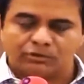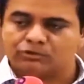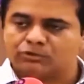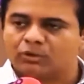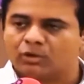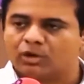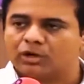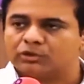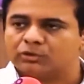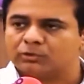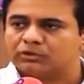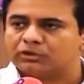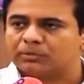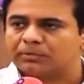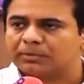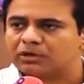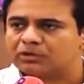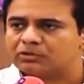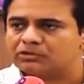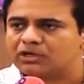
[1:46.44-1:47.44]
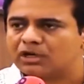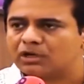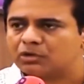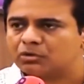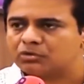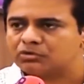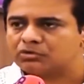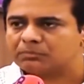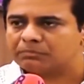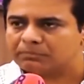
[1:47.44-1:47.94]
నిరుద్యోగ యువత
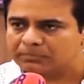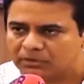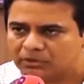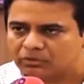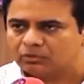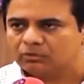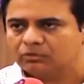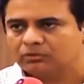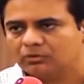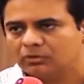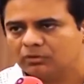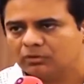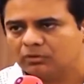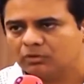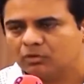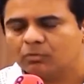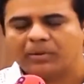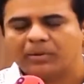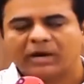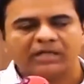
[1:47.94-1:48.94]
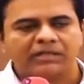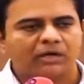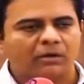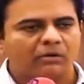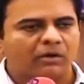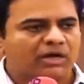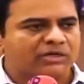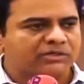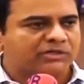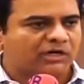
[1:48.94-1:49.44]
ప్రయోజనాల కోసం మీకు ఉపాధి
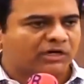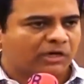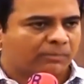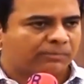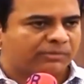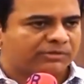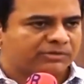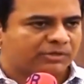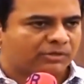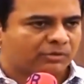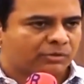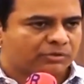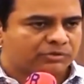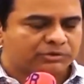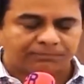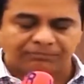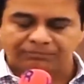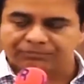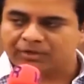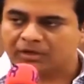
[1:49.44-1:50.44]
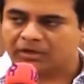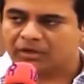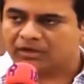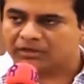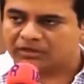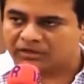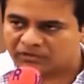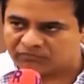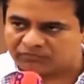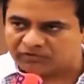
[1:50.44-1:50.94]
అవకాశాలు కల్పించడం కోసం
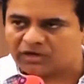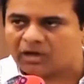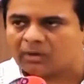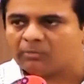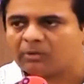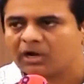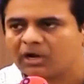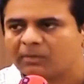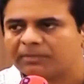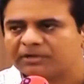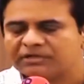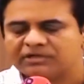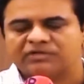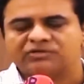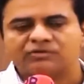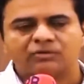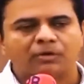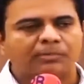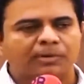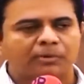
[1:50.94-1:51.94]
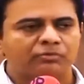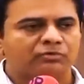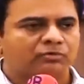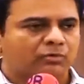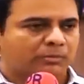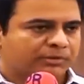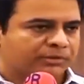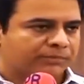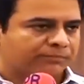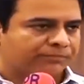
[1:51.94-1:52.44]
నిర్విరామంగా పనిచేస్తున్న
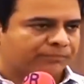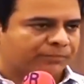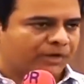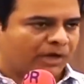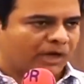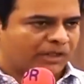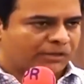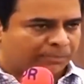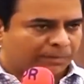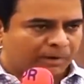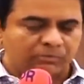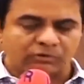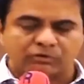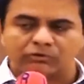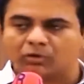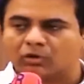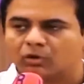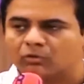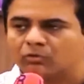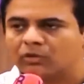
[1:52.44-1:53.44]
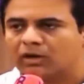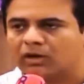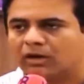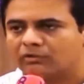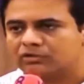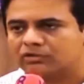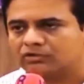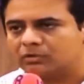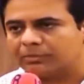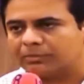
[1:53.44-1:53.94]
ప్రభుత్వం ఇది అది ప్రభుత్వ కొలువులు
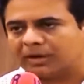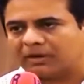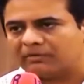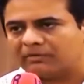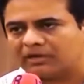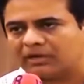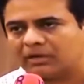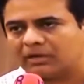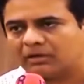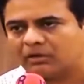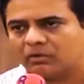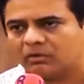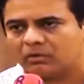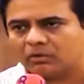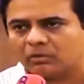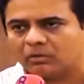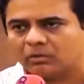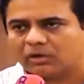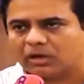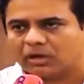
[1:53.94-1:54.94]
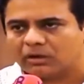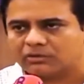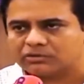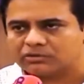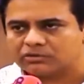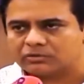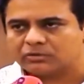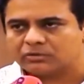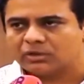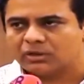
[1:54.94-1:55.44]
కావచ్చు ప్రైవేట్ రంగంలో కొలువులు
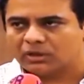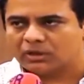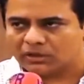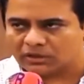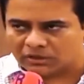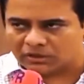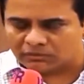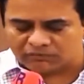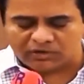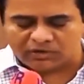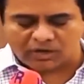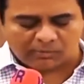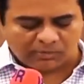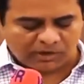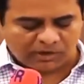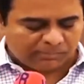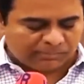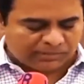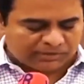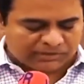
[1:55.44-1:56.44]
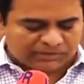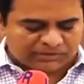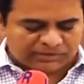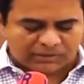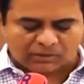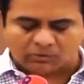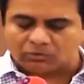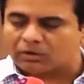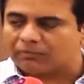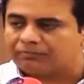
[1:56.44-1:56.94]
కావచ్చు నిర్విరామంగా
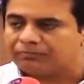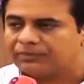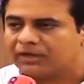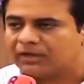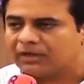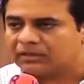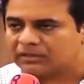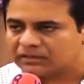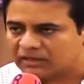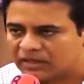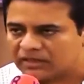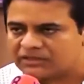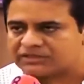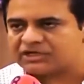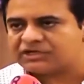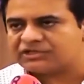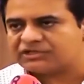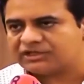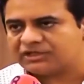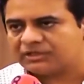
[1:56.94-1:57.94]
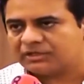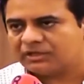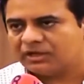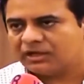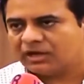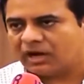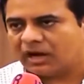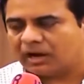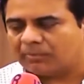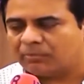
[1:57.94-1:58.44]
పనిచేస్తూ ఉన్నాం దయచేసి
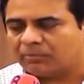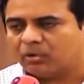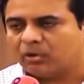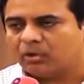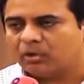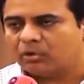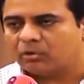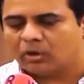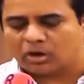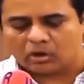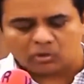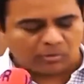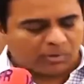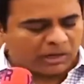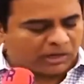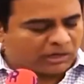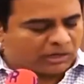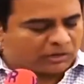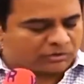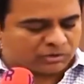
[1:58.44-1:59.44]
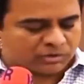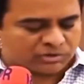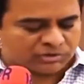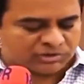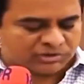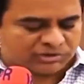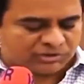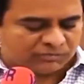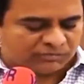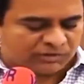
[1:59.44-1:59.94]
అపోహలు అనుమానాలు
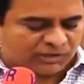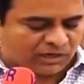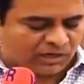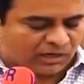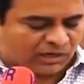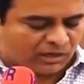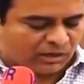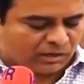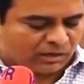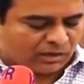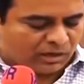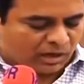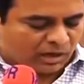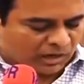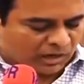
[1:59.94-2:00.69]
సృష్టించే విధంగా